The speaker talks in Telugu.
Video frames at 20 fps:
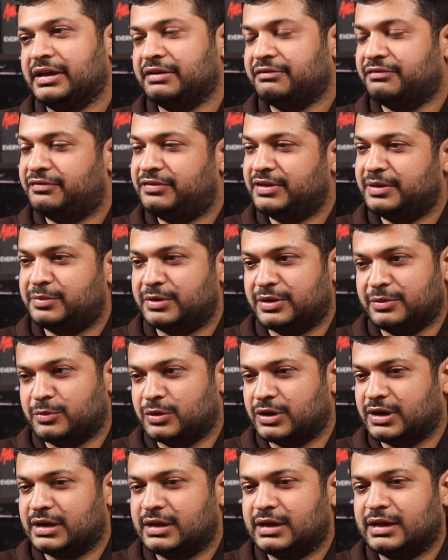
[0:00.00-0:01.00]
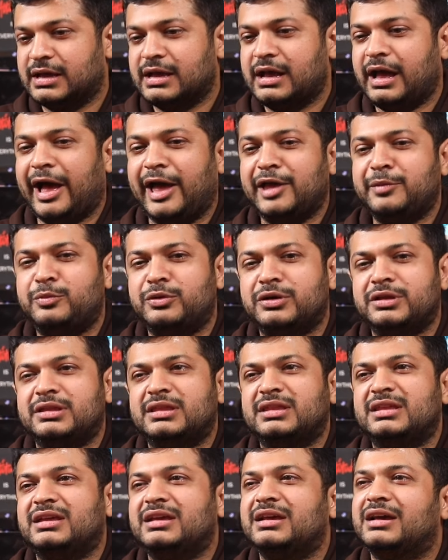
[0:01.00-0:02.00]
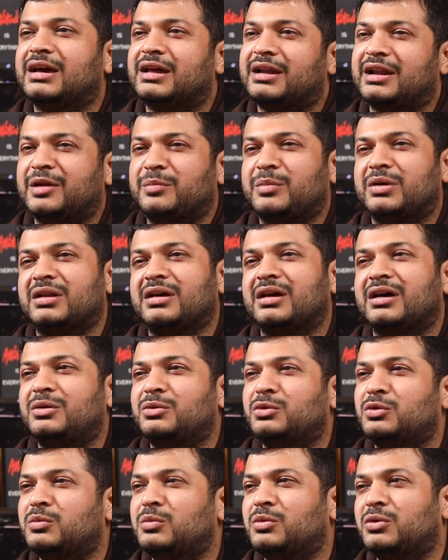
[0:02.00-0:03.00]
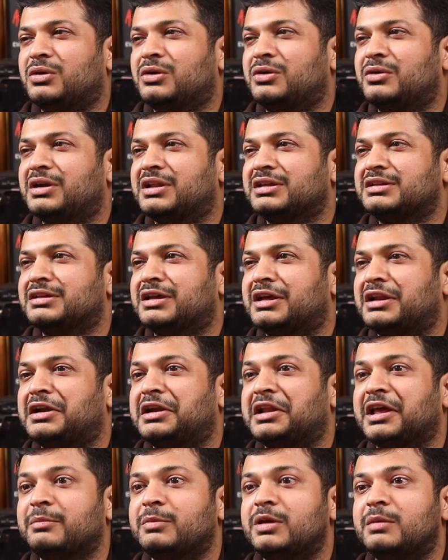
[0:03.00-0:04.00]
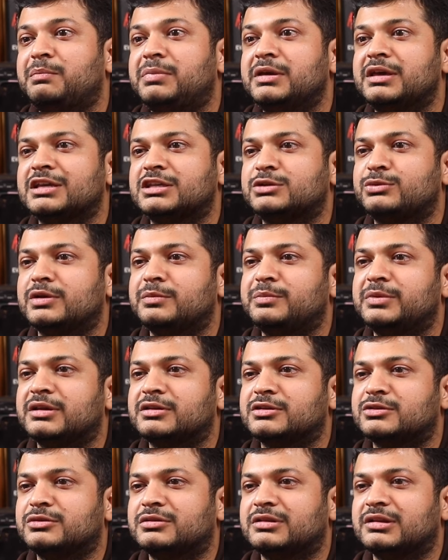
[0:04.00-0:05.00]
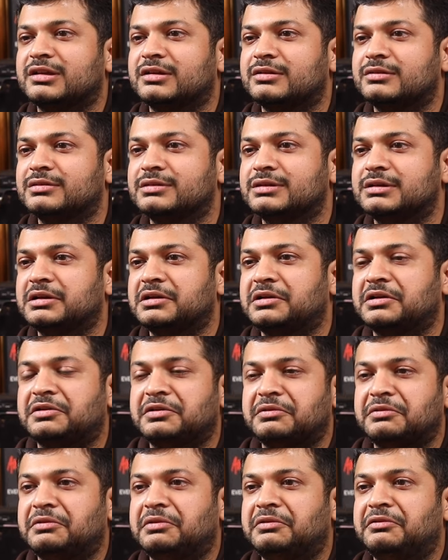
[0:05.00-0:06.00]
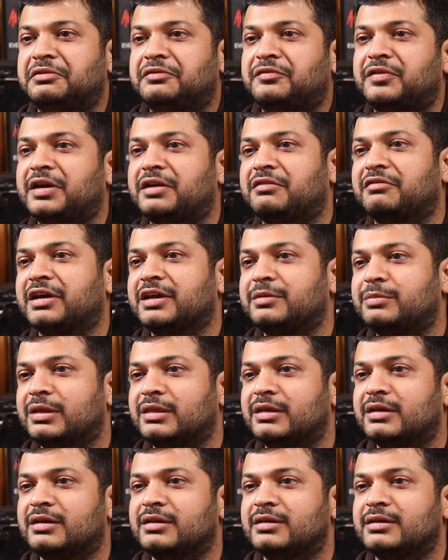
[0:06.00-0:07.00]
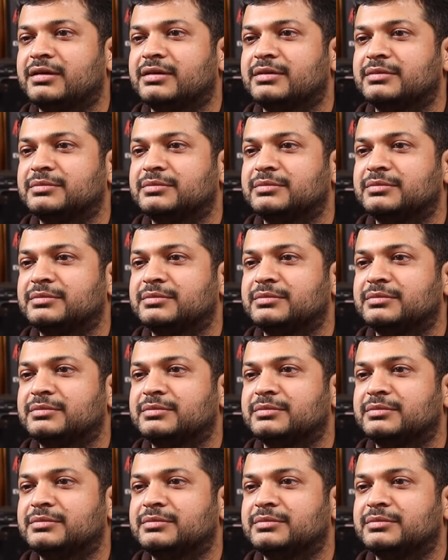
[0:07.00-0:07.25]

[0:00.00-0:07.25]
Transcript: ఎవ్రీ ఇప్పుడు మొన్న అయిపోయింది ఇంకా రెహమాన్ గారు బోర్ కొట్టేసింది అనే టైంకి పిఎస్ వన్ పిఎస్ టూ వదిలేరు డిఫరెంట్ వైబ్ అది యా